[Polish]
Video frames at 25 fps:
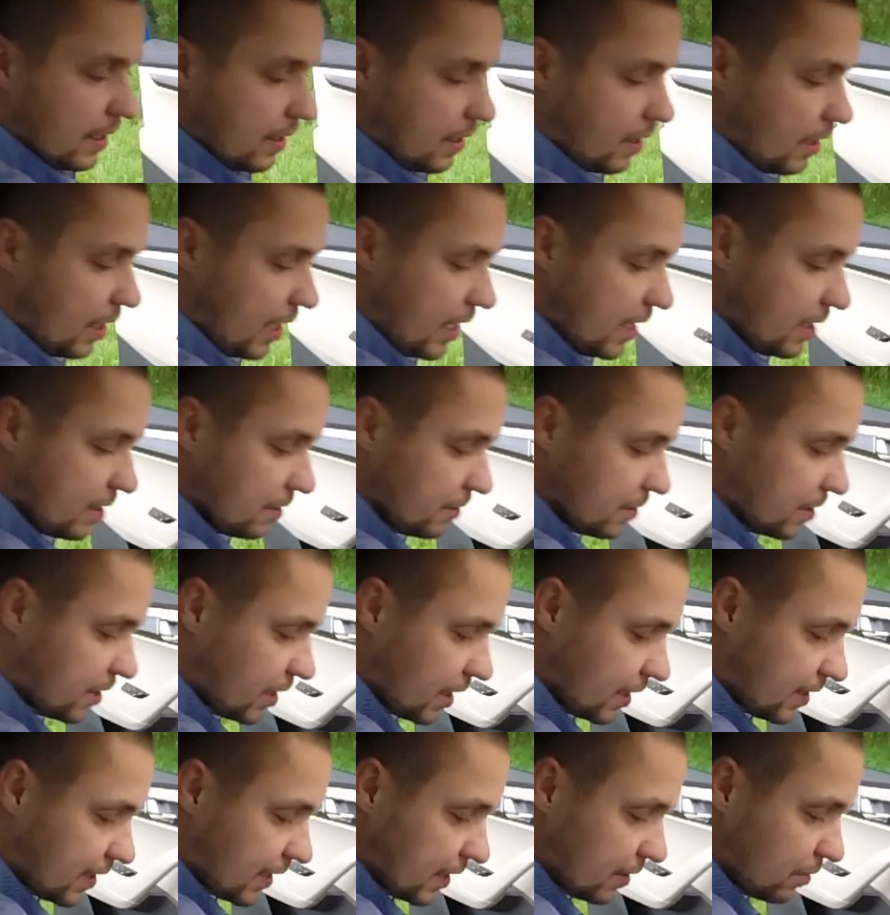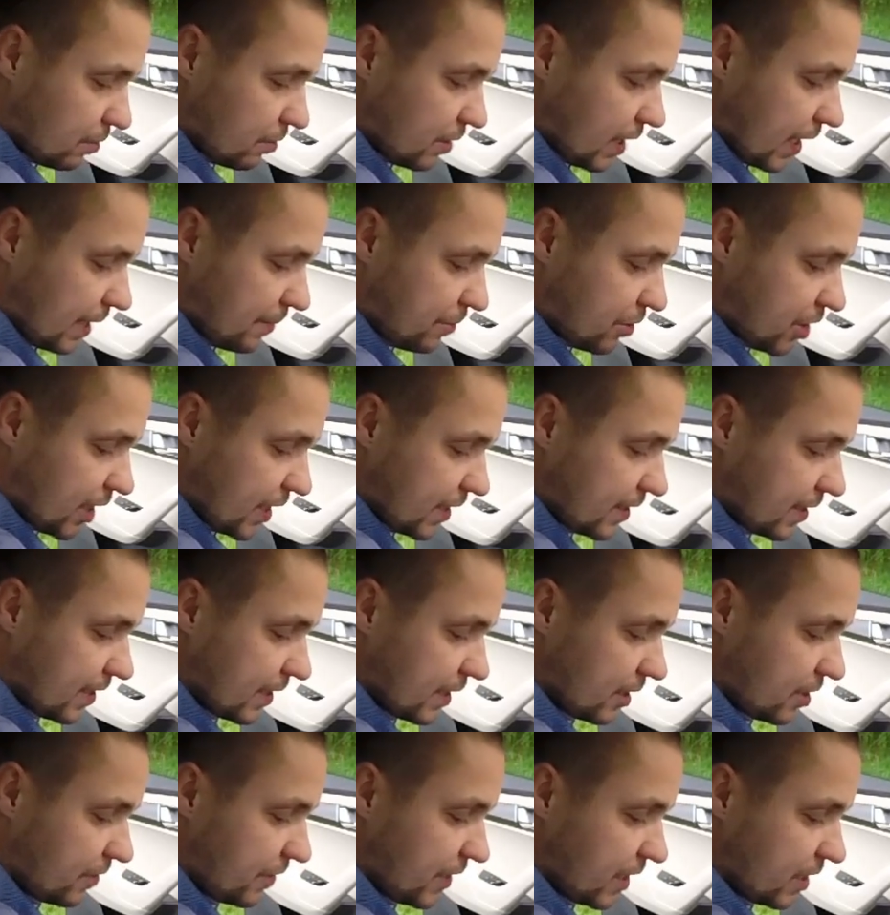Kolejną skrytkę tutaj przed
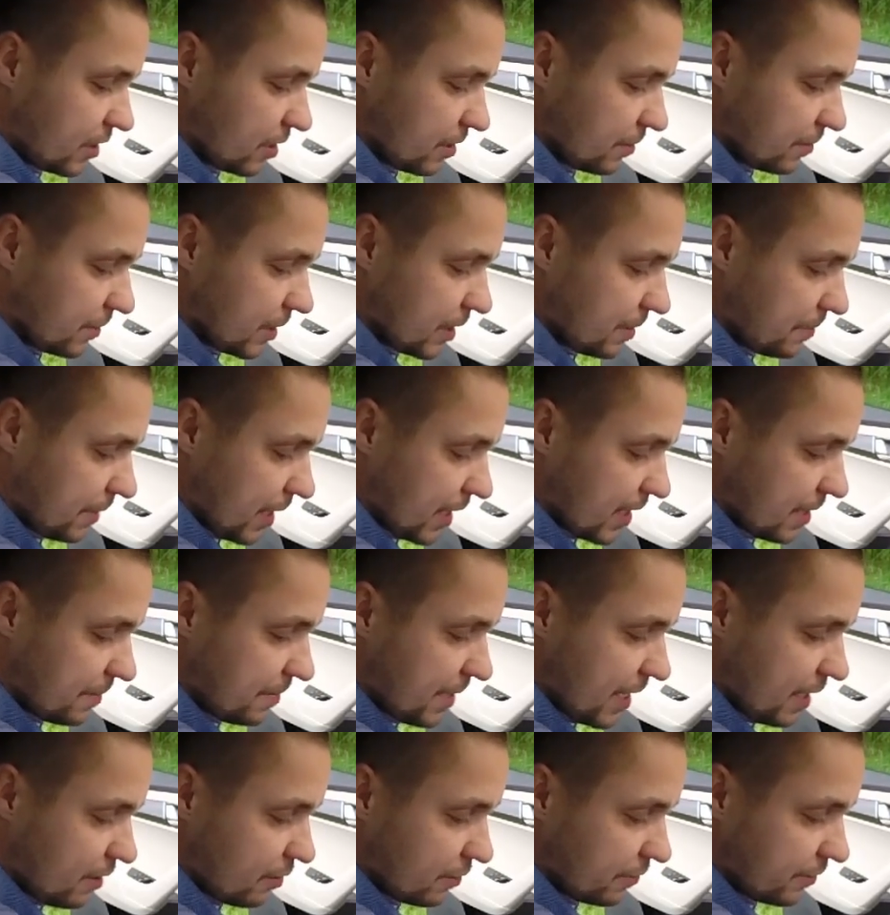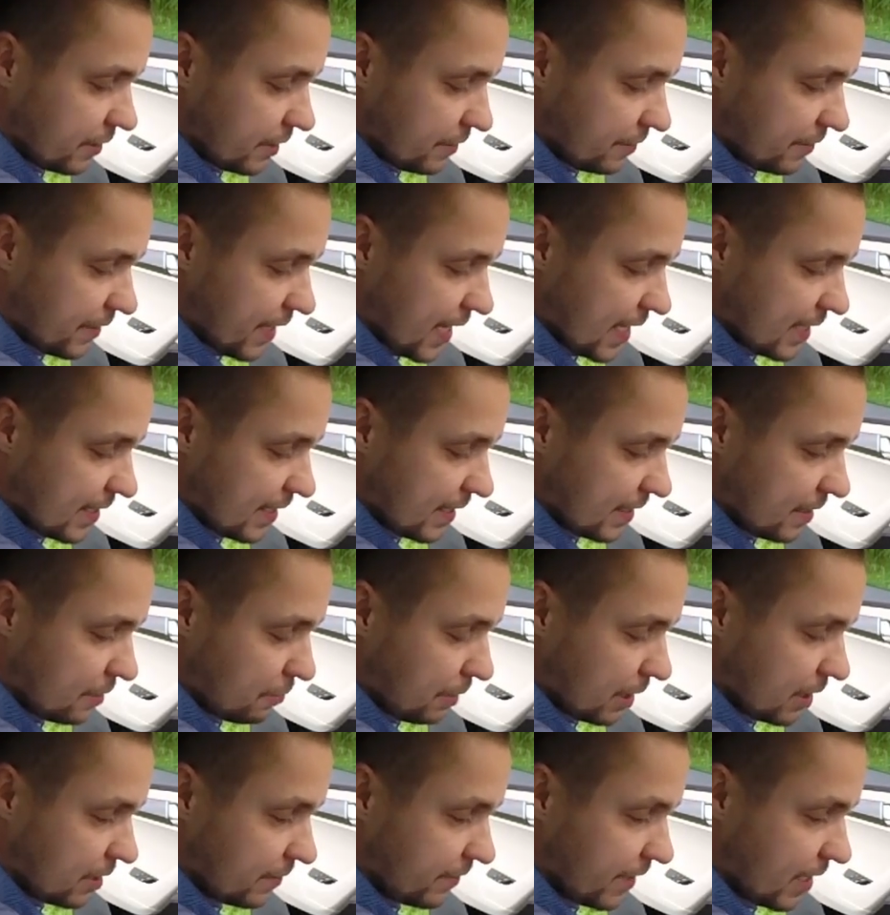dźwignią zmiany biegów wraz z
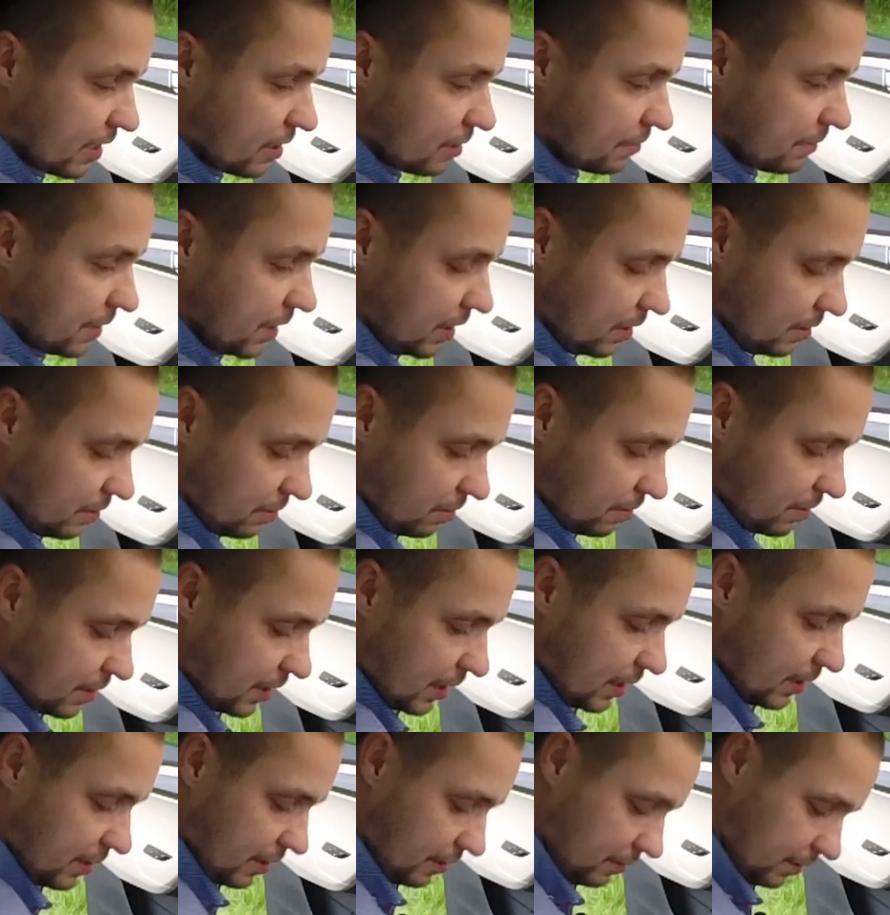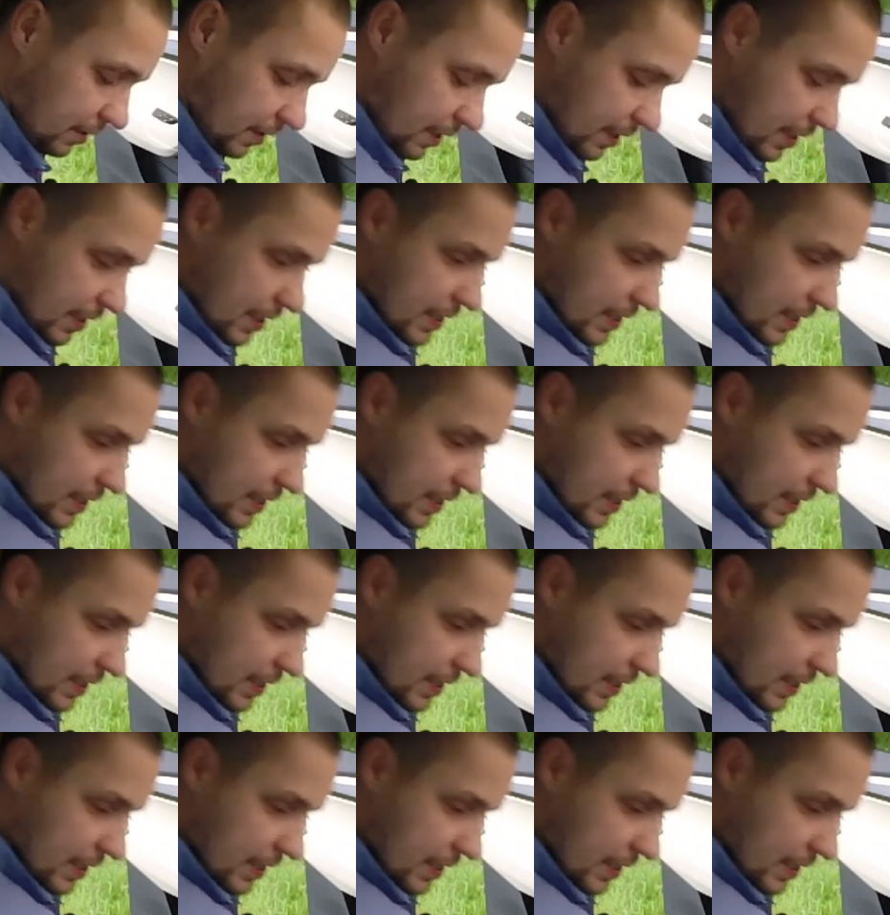ładowarką indukcyjną.